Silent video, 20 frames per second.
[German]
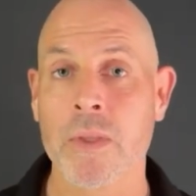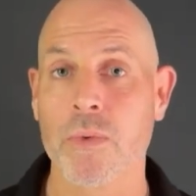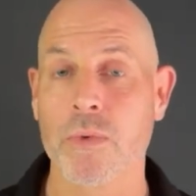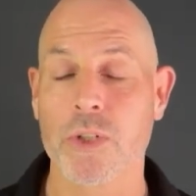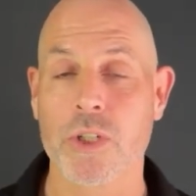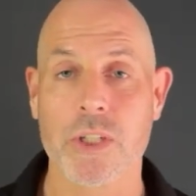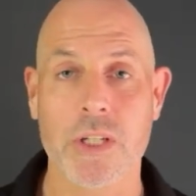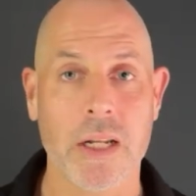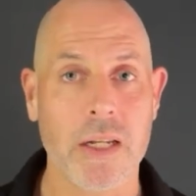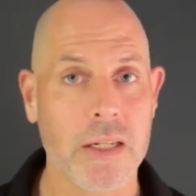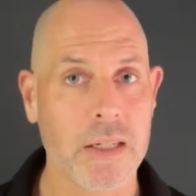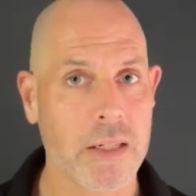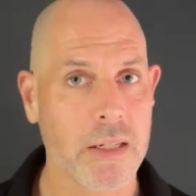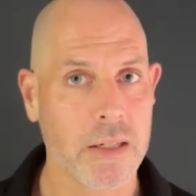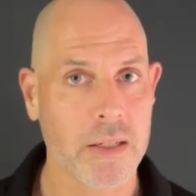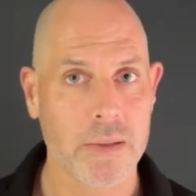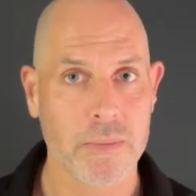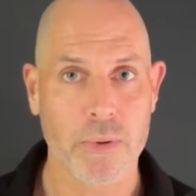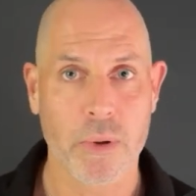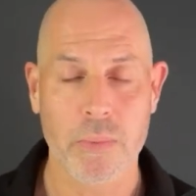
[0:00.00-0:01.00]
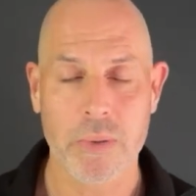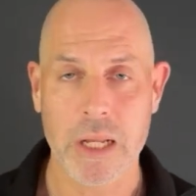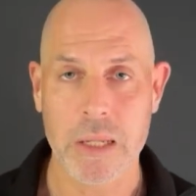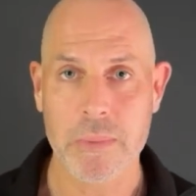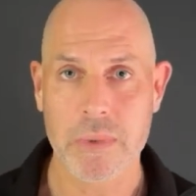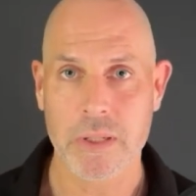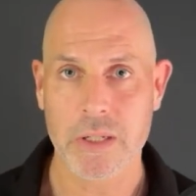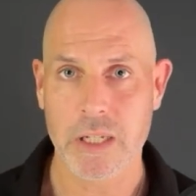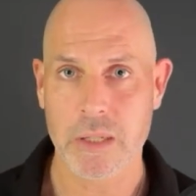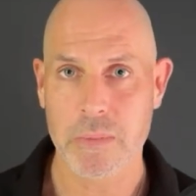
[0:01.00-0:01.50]
und ständig äh,
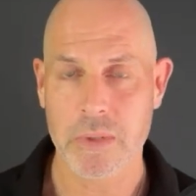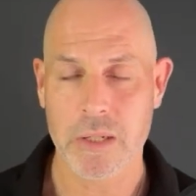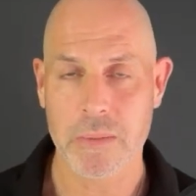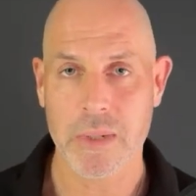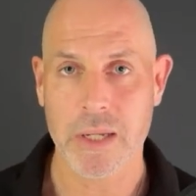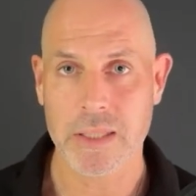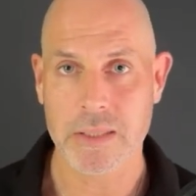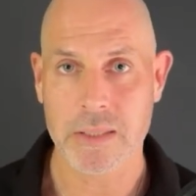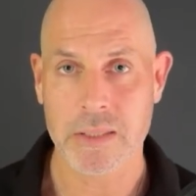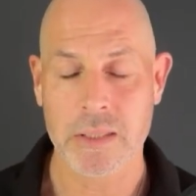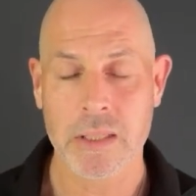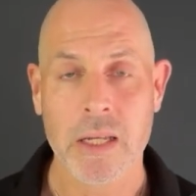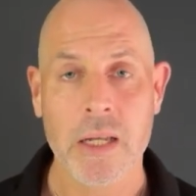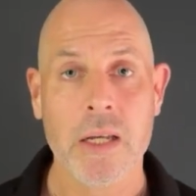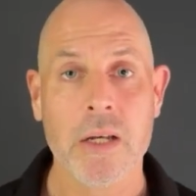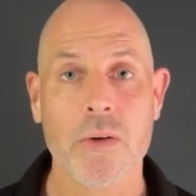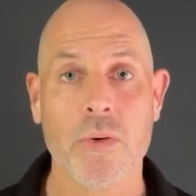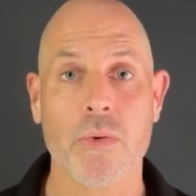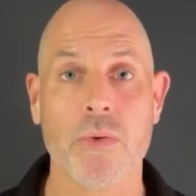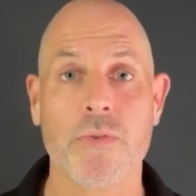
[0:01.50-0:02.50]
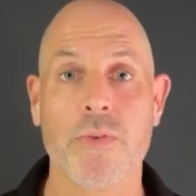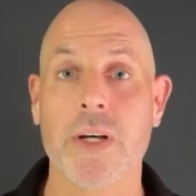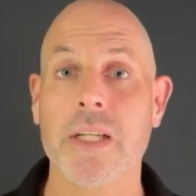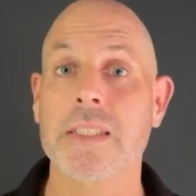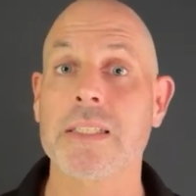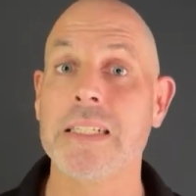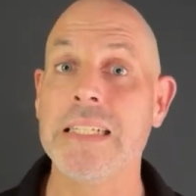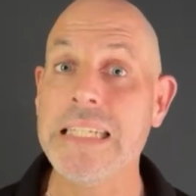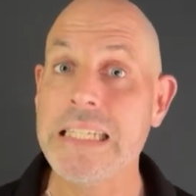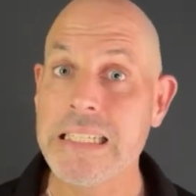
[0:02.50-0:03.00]
Probleme kriege mit dem Essen und
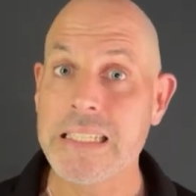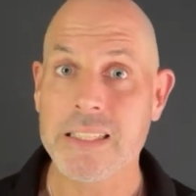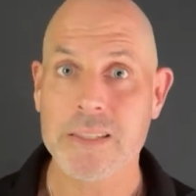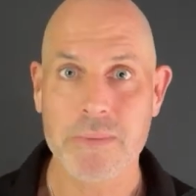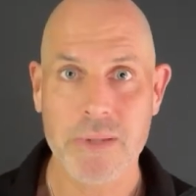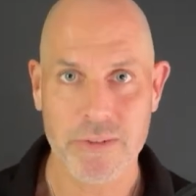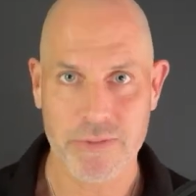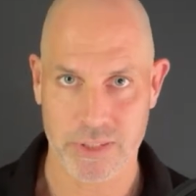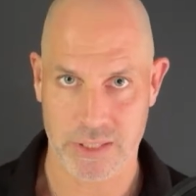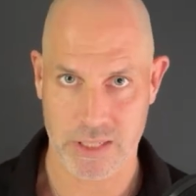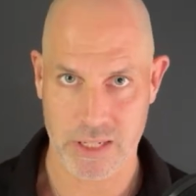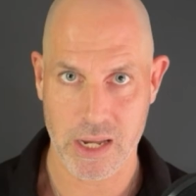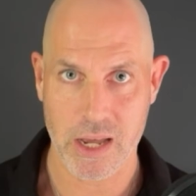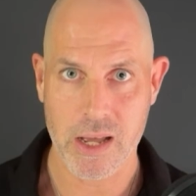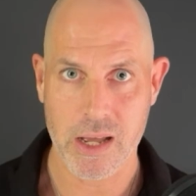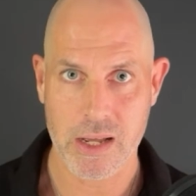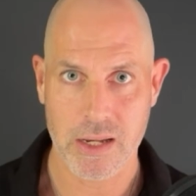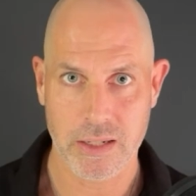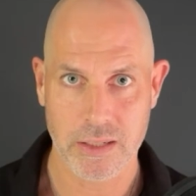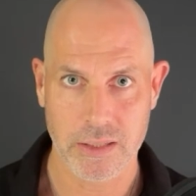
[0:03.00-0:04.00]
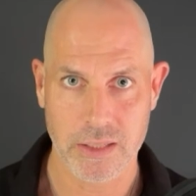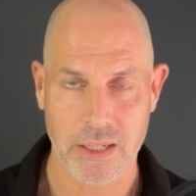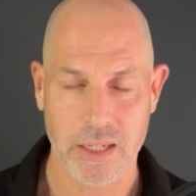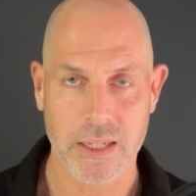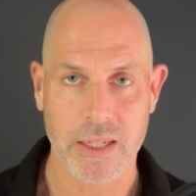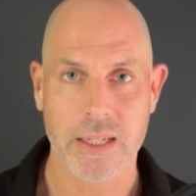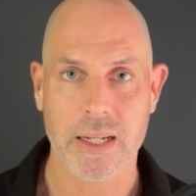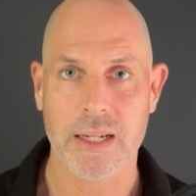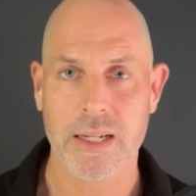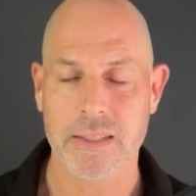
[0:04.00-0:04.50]
fast nichts mehr vertrage. Ja,
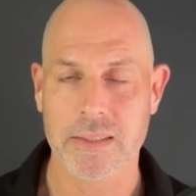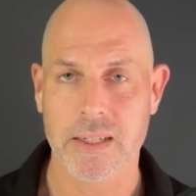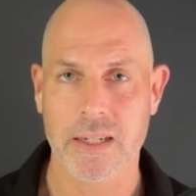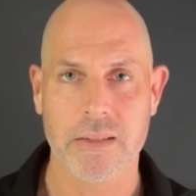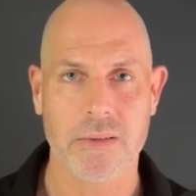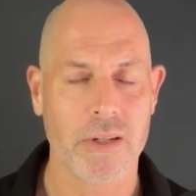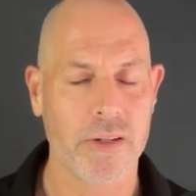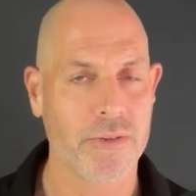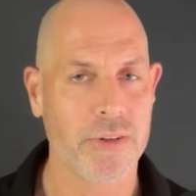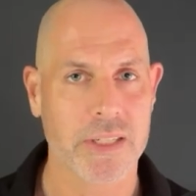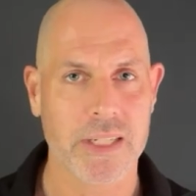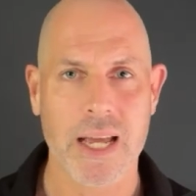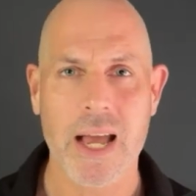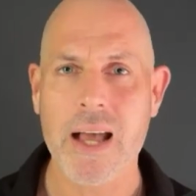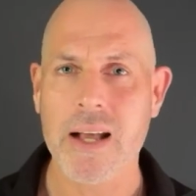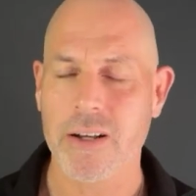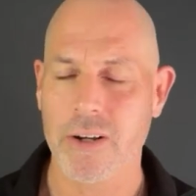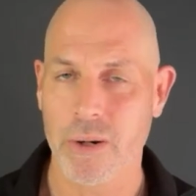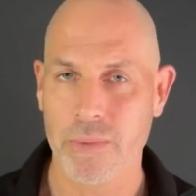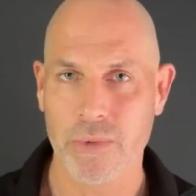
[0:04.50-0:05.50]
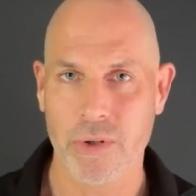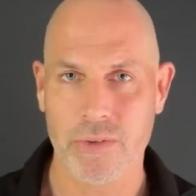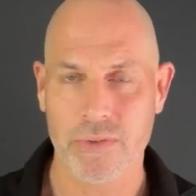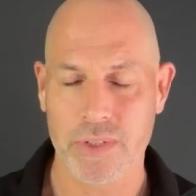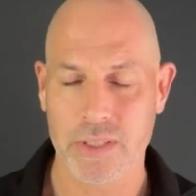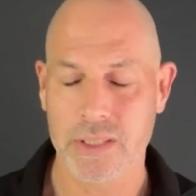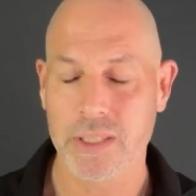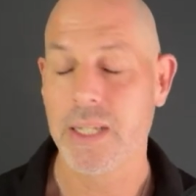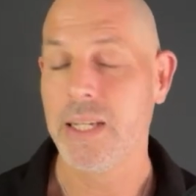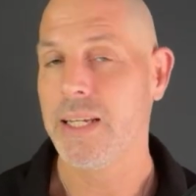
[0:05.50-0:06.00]
jeder, der sagt, oh, ich vertrage kaum noch
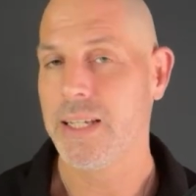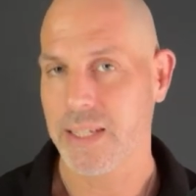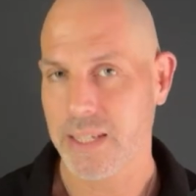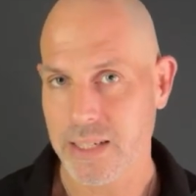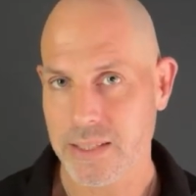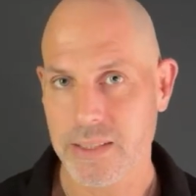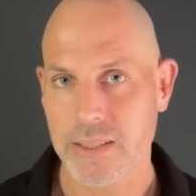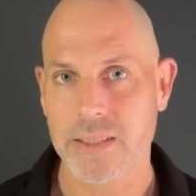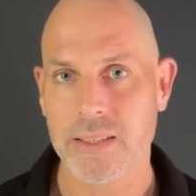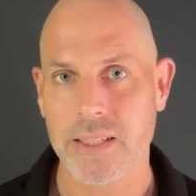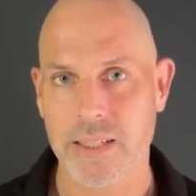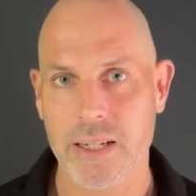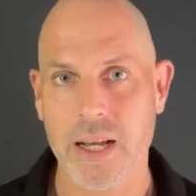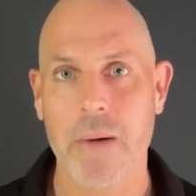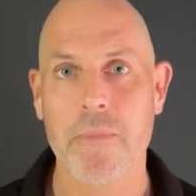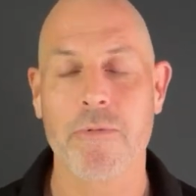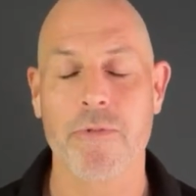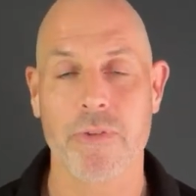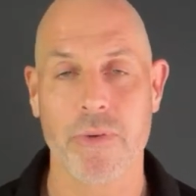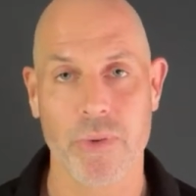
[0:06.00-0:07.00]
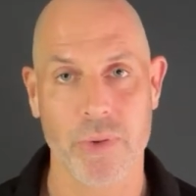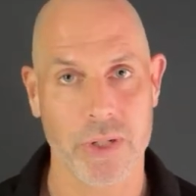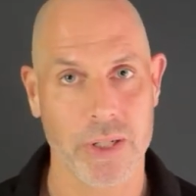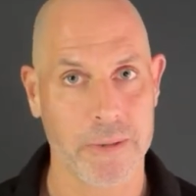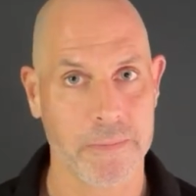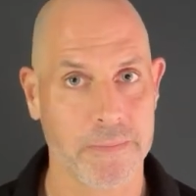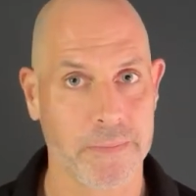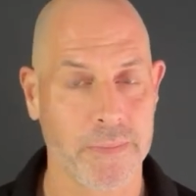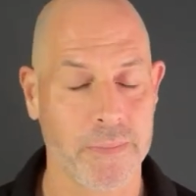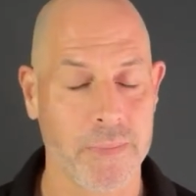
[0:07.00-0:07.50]
was, das ist die Darmflora.